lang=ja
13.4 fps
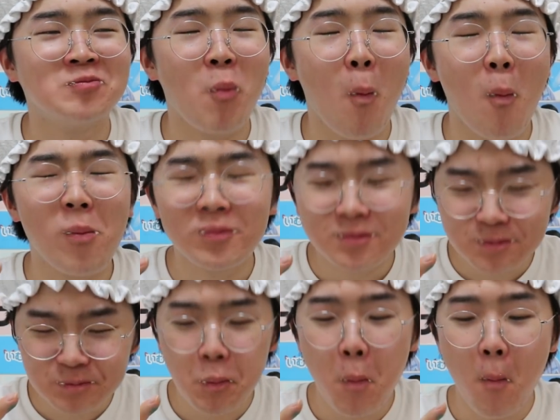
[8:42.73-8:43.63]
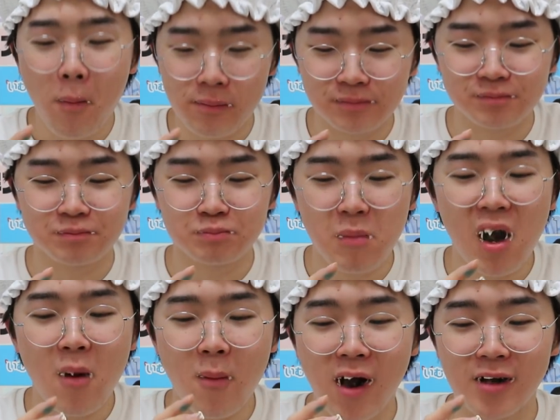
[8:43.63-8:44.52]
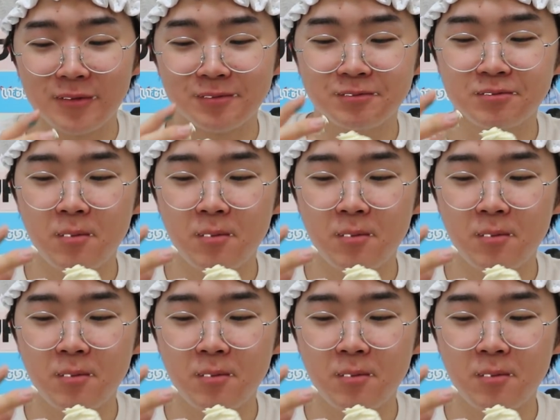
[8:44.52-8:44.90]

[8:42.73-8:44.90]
うん、まあまあ。